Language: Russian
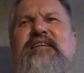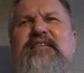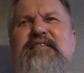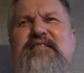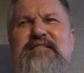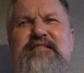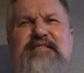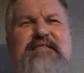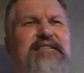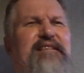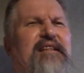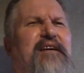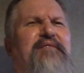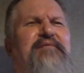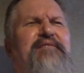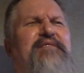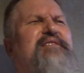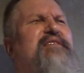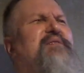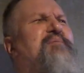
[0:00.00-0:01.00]

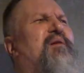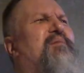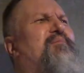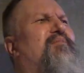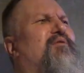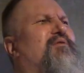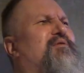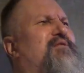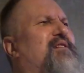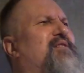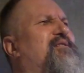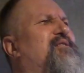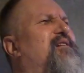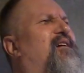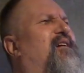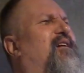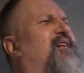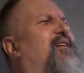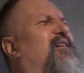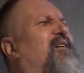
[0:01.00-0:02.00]
Слава Тебе, Боже
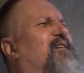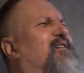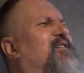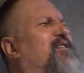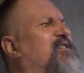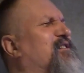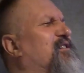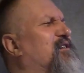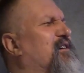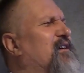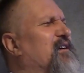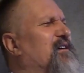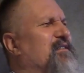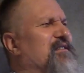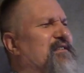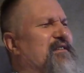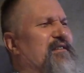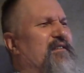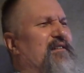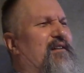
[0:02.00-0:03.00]
наш,
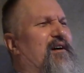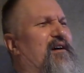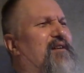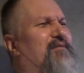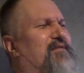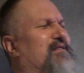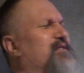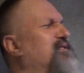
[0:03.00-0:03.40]
слава